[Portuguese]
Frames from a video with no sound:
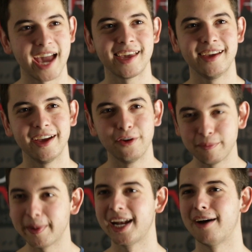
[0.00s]
É que eu
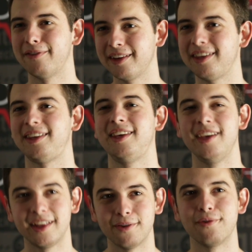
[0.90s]
esperava
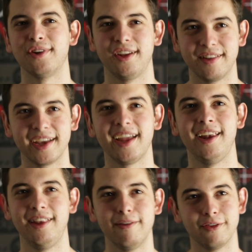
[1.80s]
que ia ter um goleiro
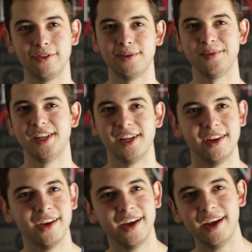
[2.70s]
daquele nível no time
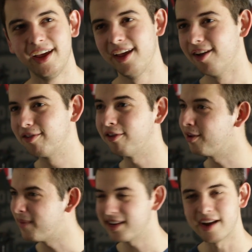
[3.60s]
dele. Eu só
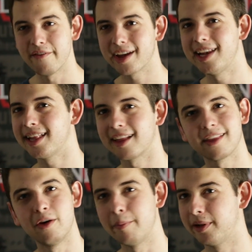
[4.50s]
não imaginava que ele ia estar
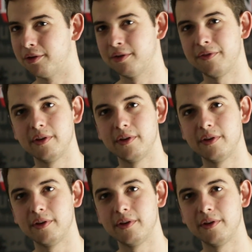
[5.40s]
tão apelão no